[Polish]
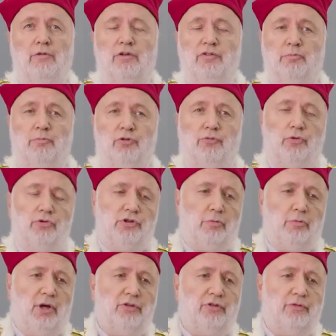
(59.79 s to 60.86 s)
Więc pozwólcie
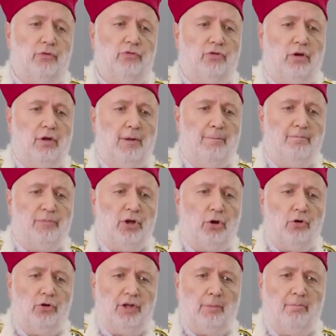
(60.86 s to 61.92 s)
Państwo, że
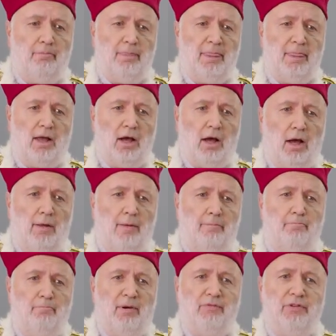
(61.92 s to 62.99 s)
dokonam
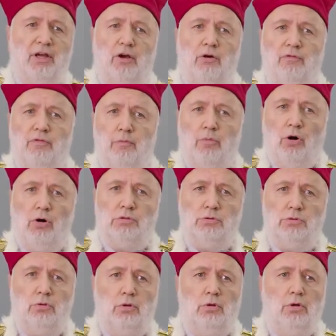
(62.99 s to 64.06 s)
pewnego
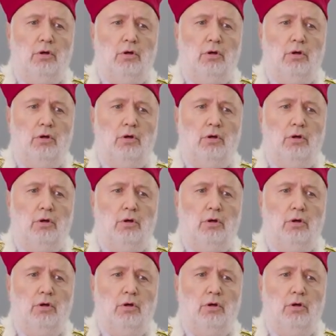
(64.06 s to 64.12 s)
wyboru